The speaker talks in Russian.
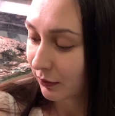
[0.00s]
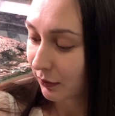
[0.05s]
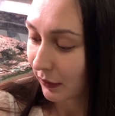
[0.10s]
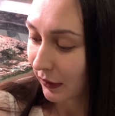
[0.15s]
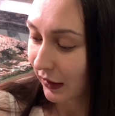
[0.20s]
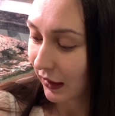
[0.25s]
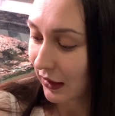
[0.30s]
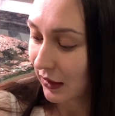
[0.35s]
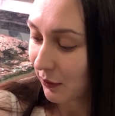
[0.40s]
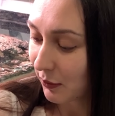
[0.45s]

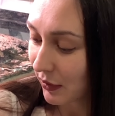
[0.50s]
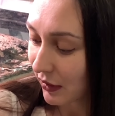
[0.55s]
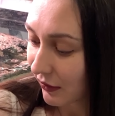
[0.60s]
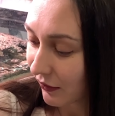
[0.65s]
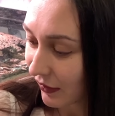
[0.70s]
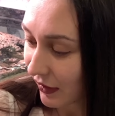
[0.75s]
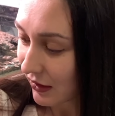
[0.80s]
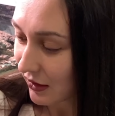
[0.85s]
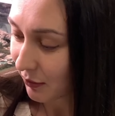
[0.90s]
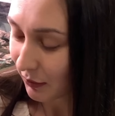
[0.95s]
По крайней
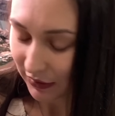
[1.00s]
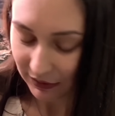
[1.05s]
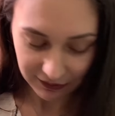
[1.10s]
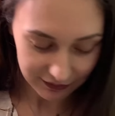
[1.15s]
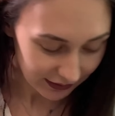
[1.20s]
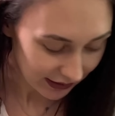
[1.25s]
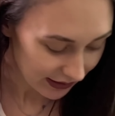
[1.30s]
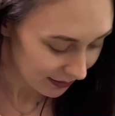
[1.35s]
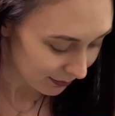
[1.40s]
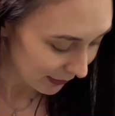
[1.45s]
мере, в, разма
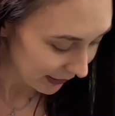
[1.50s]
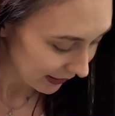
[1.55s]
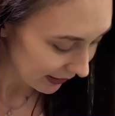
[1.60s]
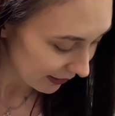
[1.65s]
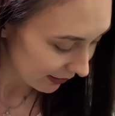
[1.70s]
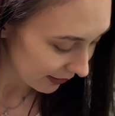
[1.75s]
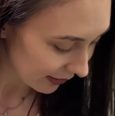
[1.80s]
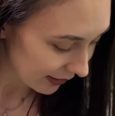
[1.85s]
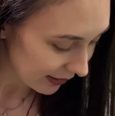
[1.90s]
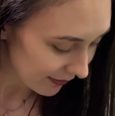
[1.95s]
в
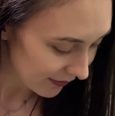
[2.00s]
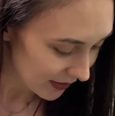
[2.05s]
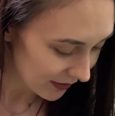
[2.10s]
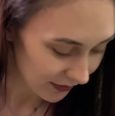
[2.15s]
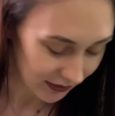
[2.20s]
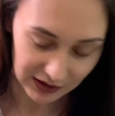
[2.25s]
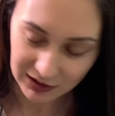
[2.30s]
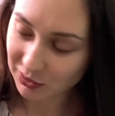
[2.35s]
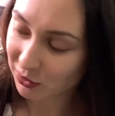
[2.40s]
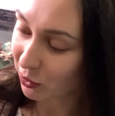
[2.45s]
размахе крыльев
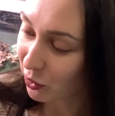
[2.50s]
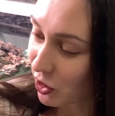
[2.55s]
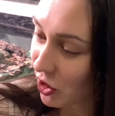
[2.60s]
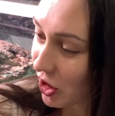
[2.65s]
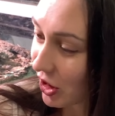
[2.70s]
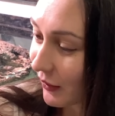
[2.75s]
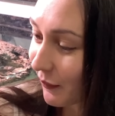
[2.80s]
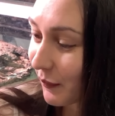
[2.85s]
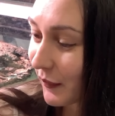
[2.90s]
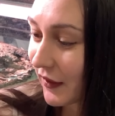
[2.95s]
своих
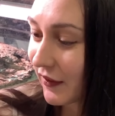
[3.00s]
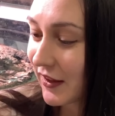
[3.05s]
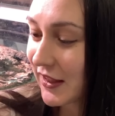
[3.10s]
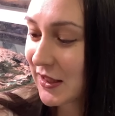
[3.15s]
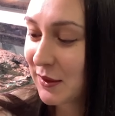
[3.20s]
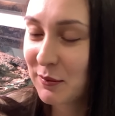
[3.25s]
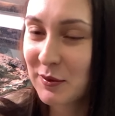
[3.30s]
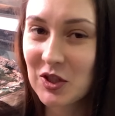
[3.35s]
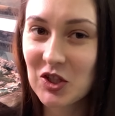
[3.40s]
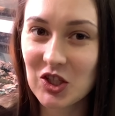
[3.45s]
точно.
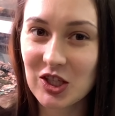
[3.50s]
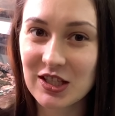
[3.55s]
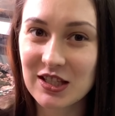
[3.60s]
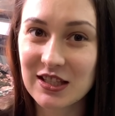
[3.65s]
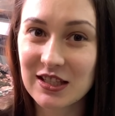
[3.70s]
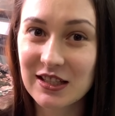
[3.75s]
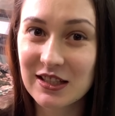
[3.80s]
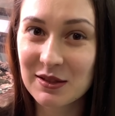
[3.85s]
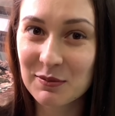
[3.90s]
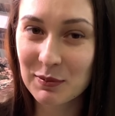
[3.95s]
Давайте мы
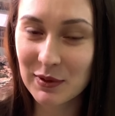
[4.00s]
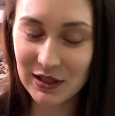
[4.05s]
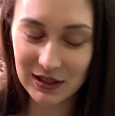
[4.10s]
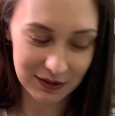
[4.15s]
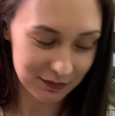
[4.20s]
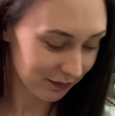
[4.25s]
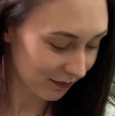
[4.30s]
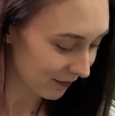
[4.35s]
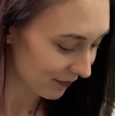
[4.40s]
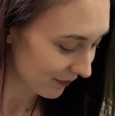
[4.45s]
сейчас
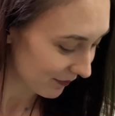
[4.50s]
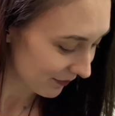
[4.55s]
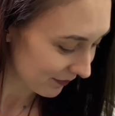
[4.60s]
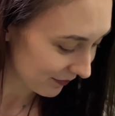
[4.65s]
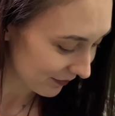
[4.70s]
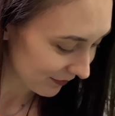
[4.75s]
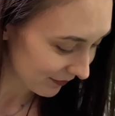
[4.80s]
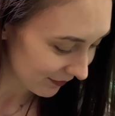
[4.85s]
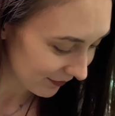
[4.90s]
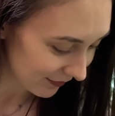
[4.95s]
измерим
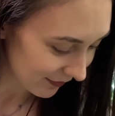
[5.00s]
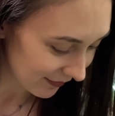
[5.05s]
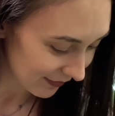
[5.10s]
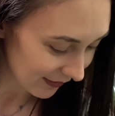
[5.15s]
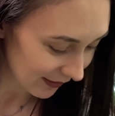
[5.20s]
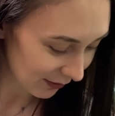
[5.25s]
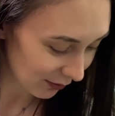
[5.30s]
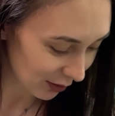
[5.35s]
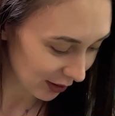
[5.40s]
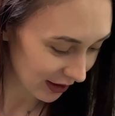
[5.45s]

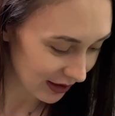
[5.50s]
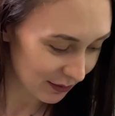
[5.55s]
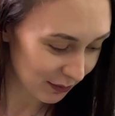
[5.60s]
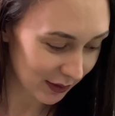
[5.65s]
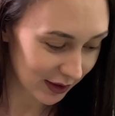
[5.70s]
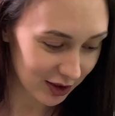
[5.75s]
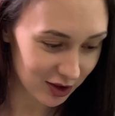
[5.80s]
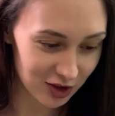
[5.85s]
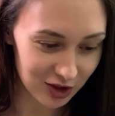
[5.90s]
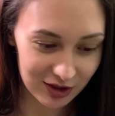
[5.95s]
его
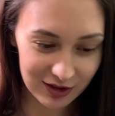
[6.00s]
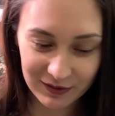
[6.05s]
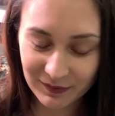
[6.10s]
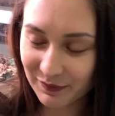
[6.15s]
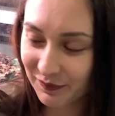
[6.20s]
размерчик.